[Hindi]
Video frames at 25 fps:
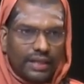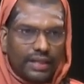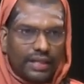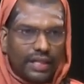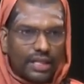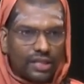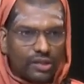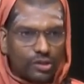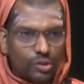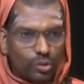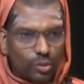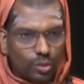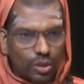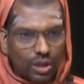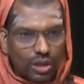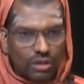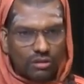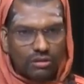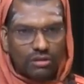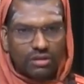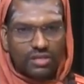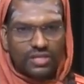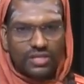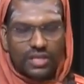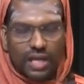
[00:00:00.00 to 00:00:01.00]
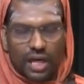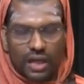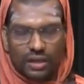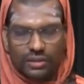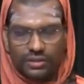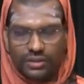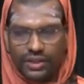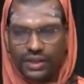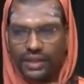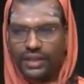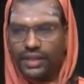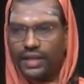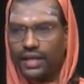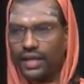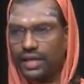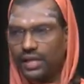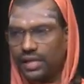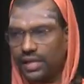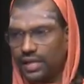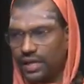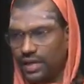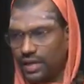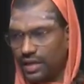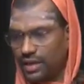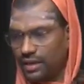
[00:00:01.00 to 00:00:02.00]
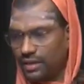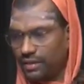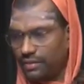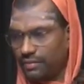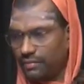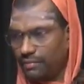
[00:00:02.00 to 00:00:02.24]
ये सुख और शांति के लिए